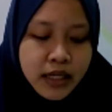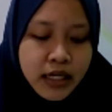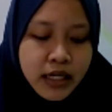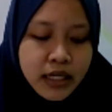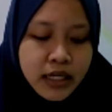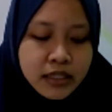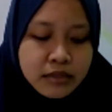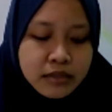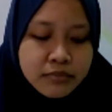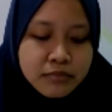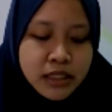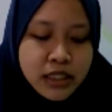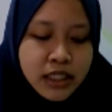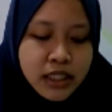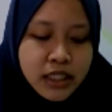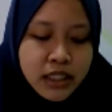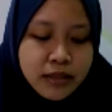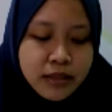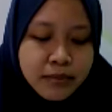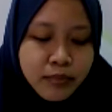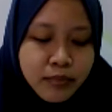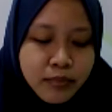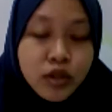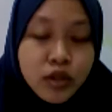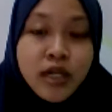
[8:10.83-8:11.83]
kelas
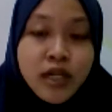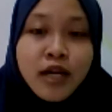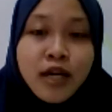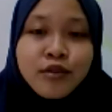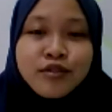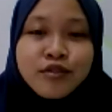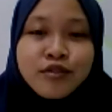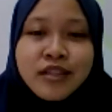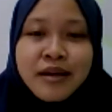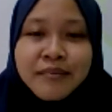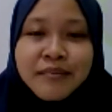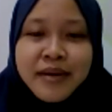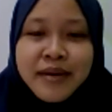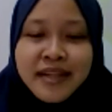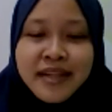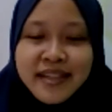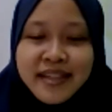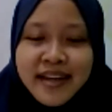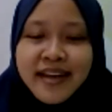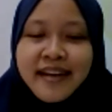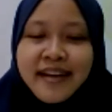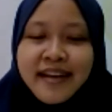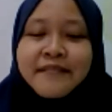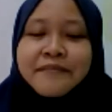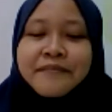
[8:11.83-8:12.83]
menjadi modal
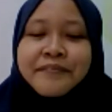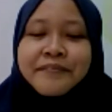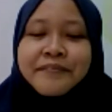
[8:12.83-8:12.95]
utamanya.